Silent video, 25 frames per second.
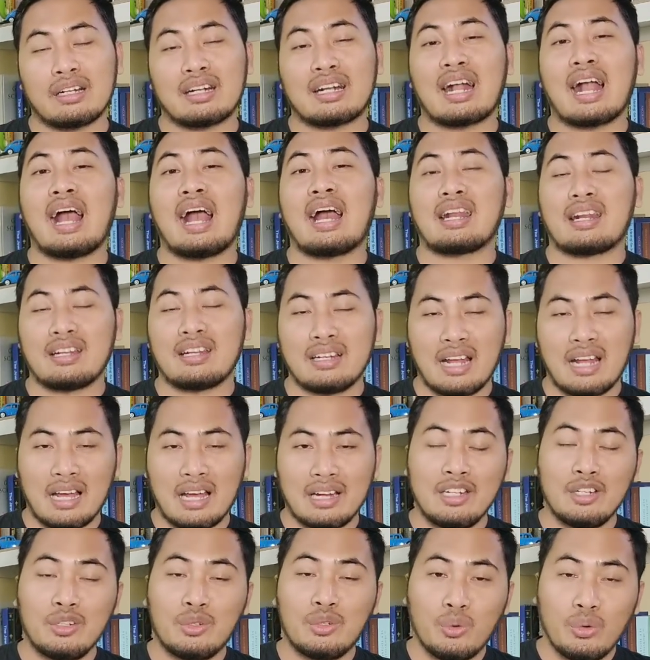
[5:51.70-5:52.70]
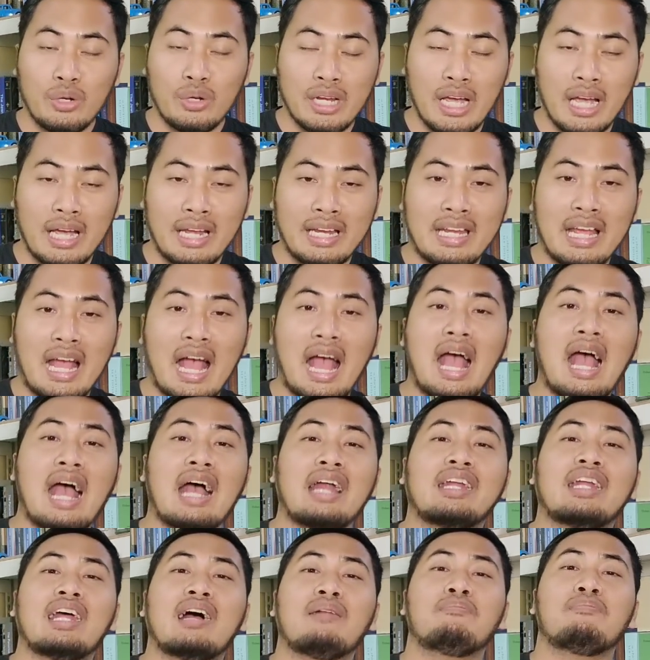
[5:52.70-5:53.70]
Karena di dunia ini
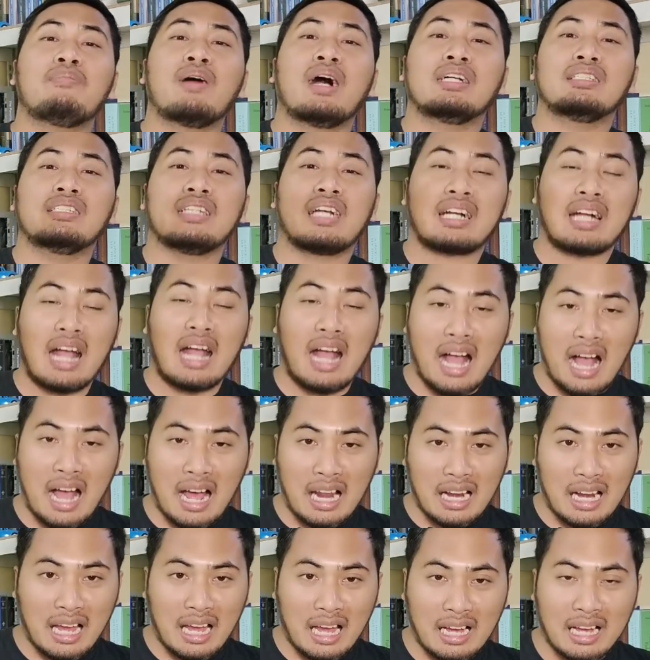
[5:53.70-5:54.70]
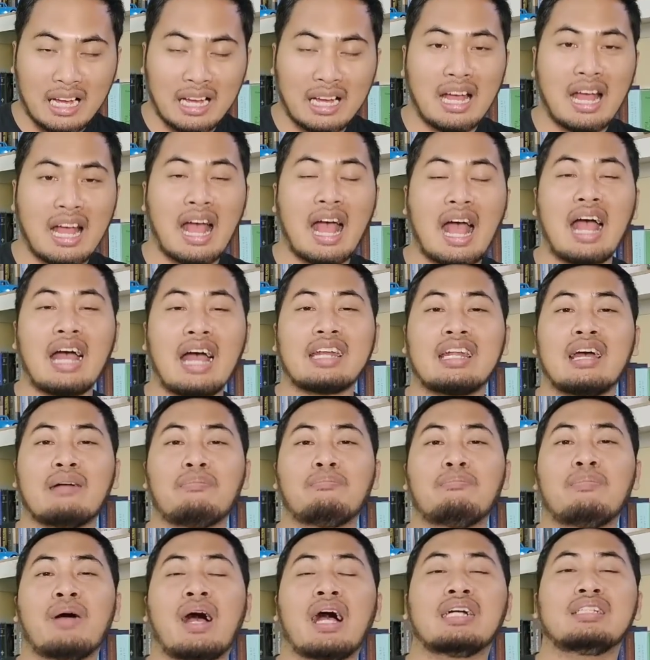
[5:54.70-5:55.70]
ada banyak Allah, ada
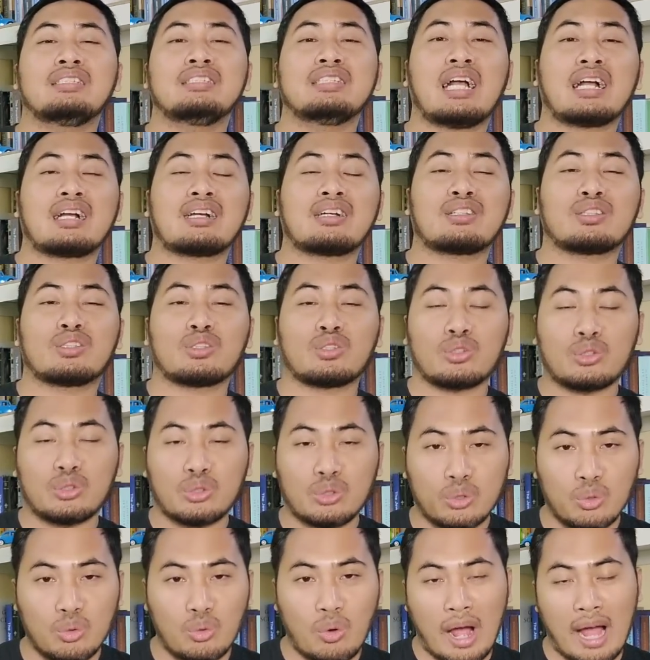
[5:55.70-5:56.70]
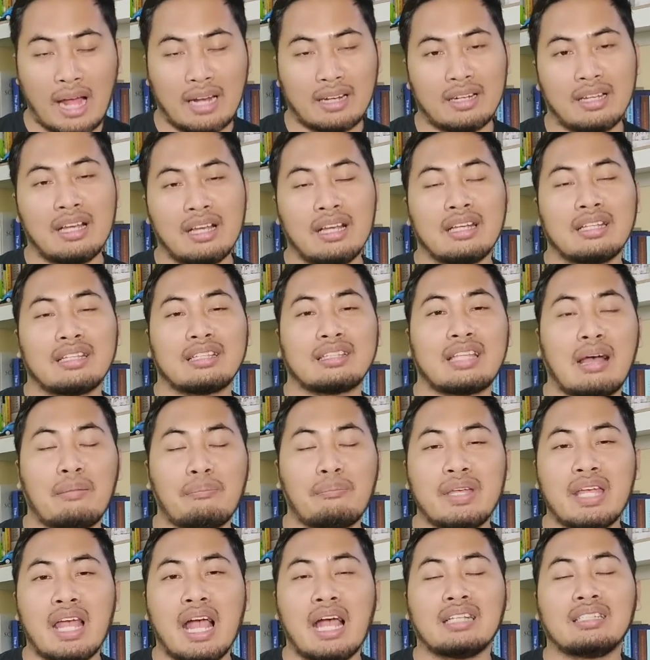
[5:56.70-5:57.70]
banyak Tuhan,
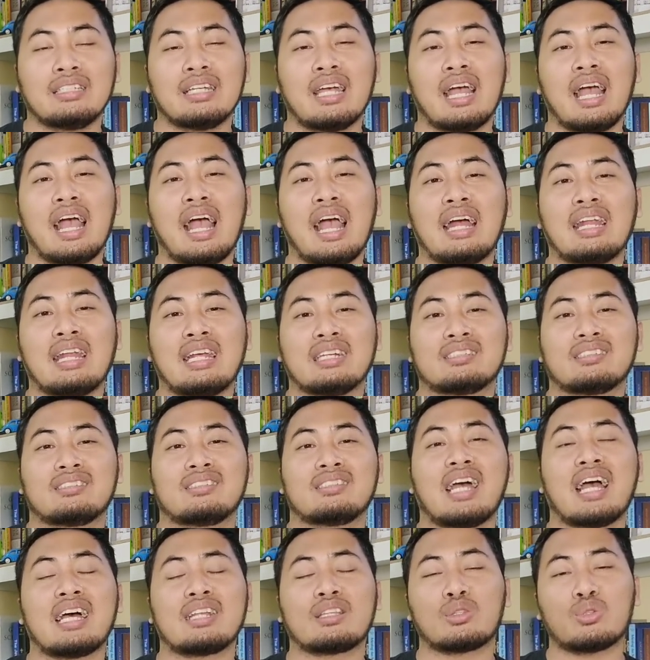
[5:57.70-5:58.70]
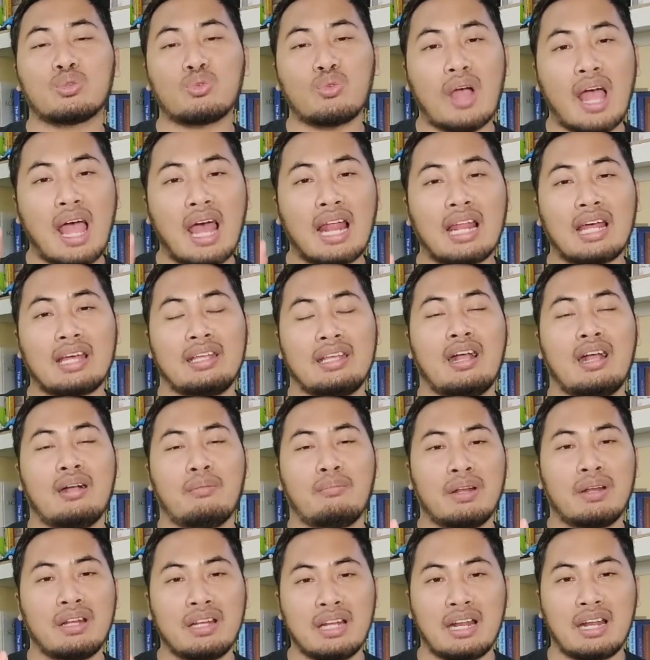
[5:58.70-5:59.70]
tapi hanya ada satu Allah
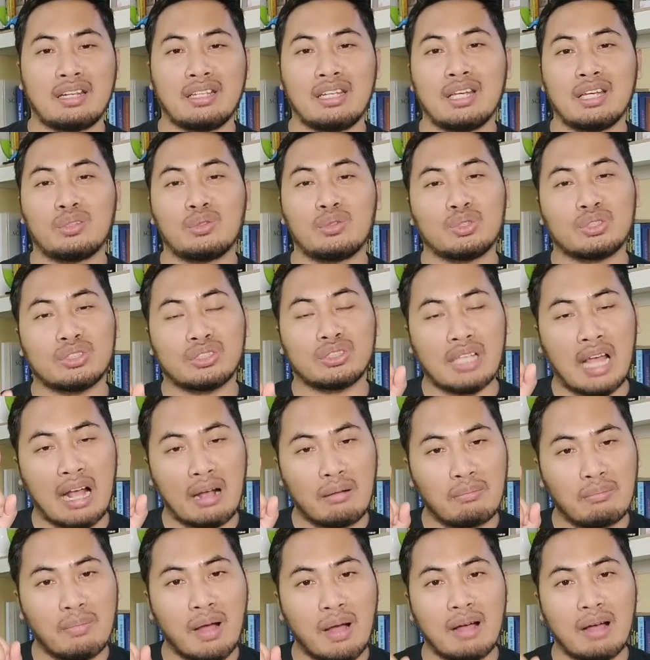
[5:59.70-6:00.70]
yang benar, yaitu Sang